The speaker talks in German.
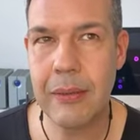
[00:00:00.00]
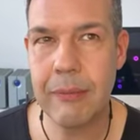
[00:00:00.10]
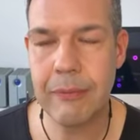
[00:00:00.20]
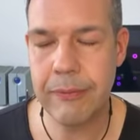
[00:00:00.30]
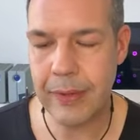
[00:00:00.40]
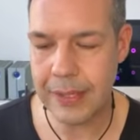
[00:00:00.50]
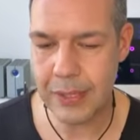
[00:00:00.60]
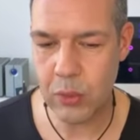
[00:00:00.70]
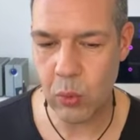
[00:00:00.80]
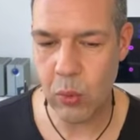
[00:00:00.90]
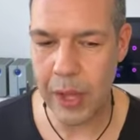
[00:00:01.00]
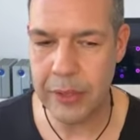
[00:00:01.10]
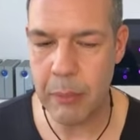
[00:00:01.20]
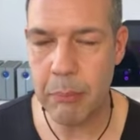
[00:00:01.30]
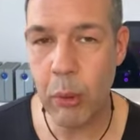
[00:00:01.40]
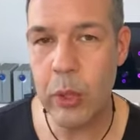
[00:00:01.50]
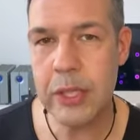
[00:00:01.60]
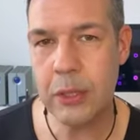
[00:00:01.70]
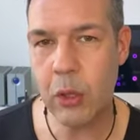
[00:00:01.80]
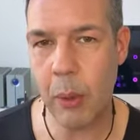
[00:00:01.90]
was so an
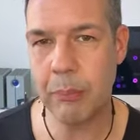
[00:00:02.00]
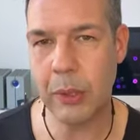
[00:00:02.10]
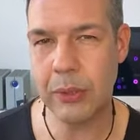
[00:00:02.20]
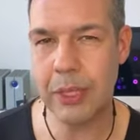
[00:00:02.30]
Impulsen kommt. Und